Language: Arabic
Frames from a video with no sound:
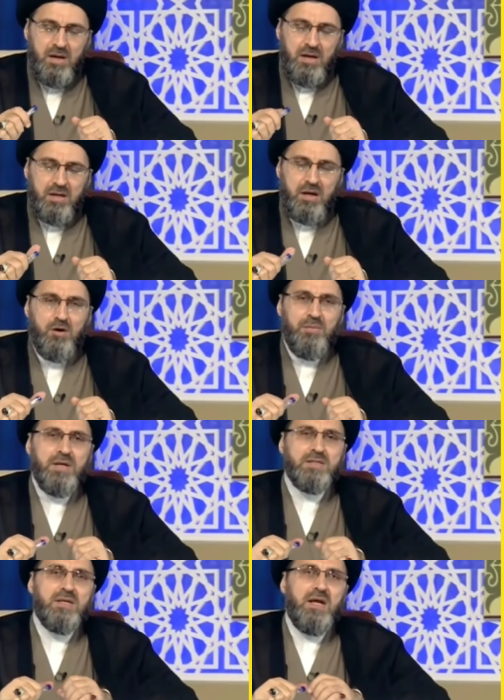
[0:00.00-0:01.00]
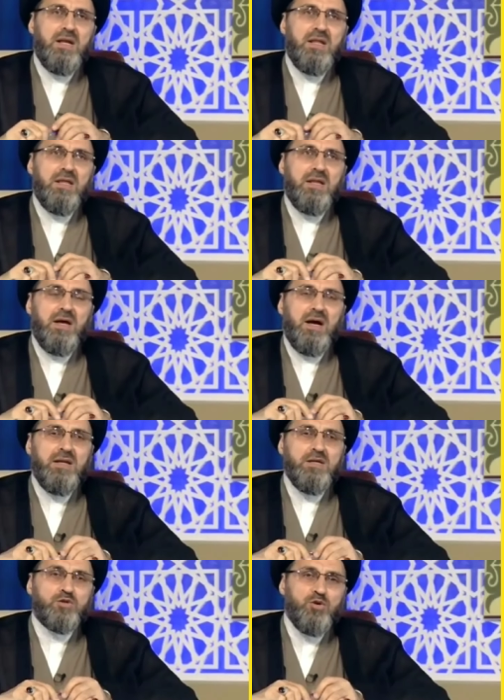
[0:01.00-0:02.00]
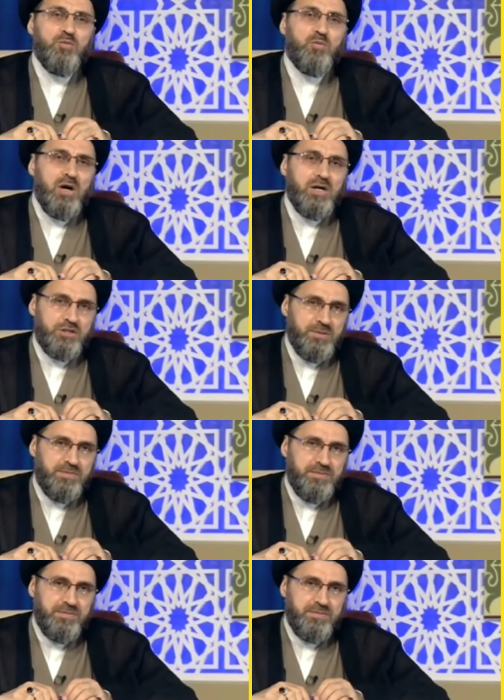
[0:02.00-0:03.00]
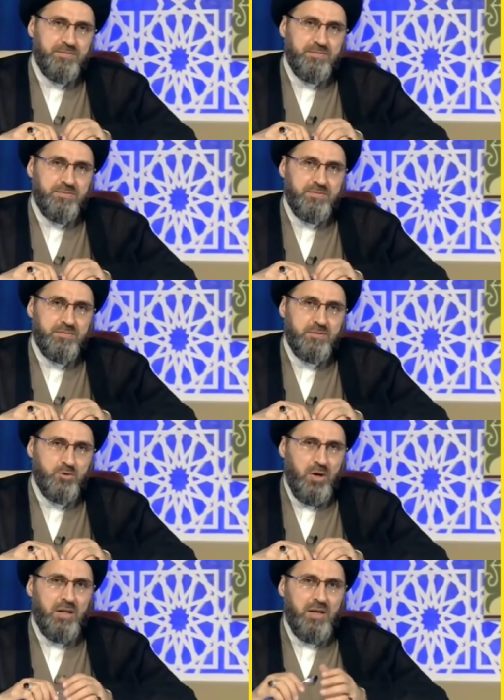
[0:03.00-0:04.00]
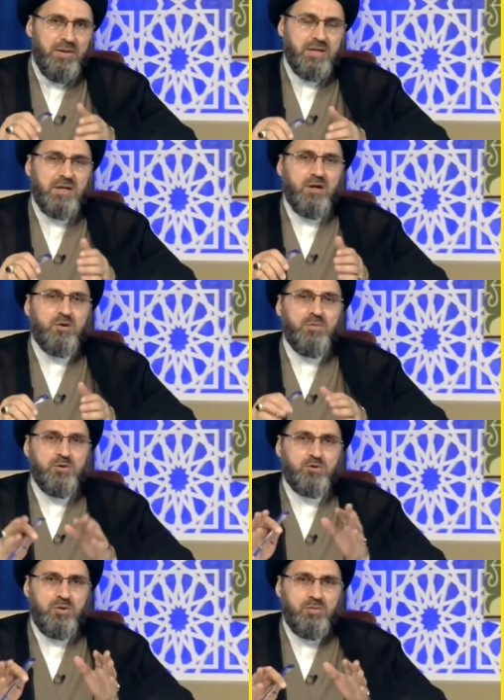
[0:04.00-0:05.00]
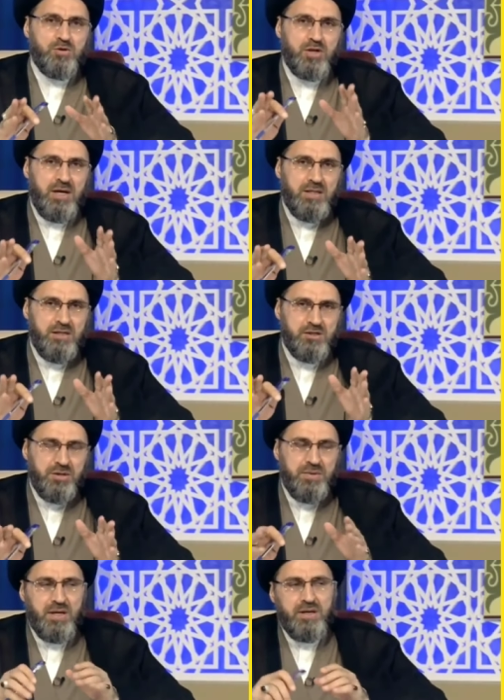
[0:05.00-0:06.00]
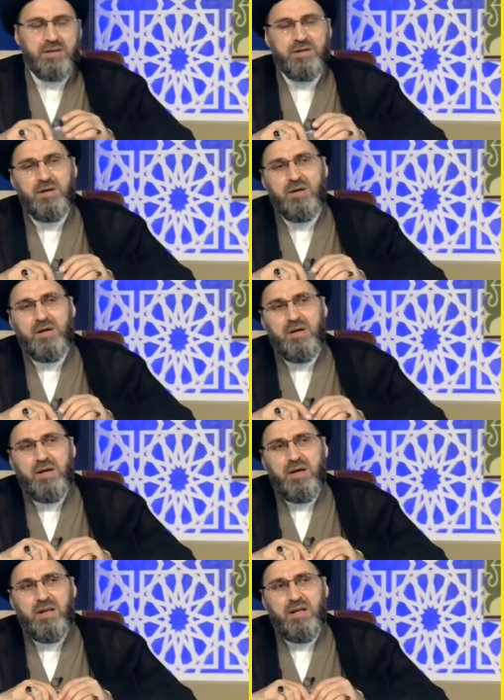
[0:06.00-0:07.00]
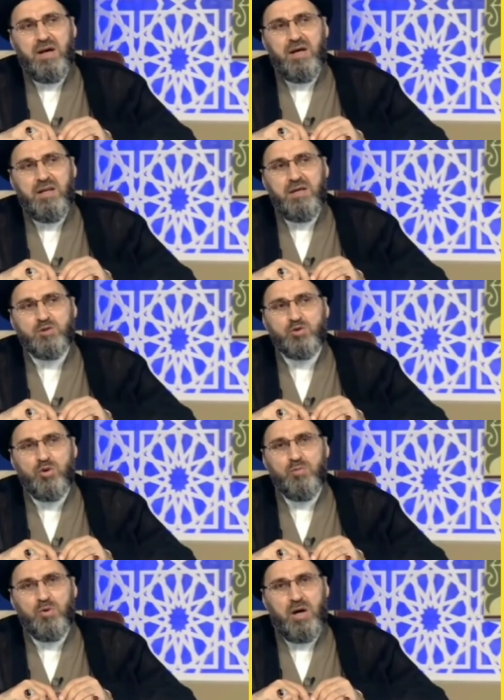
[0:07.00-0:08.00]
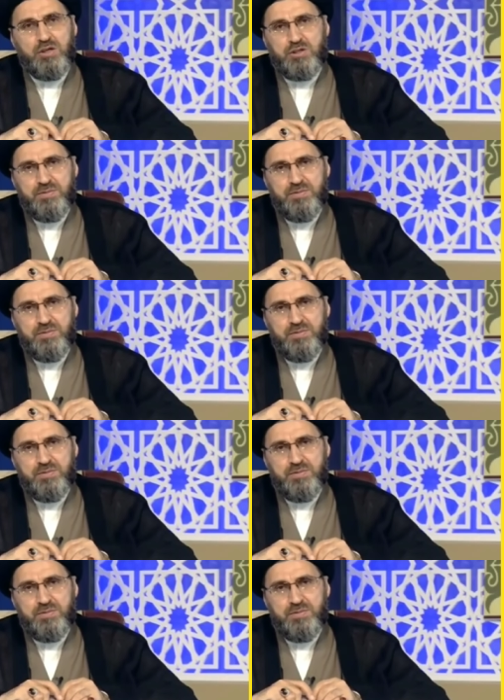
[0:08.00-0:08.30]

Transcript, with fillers: يا ام حسن اللي عليه صوم واجب سؤال هذا اسالكم انتم المشاهدين جميعا اللي عليه صوم واجب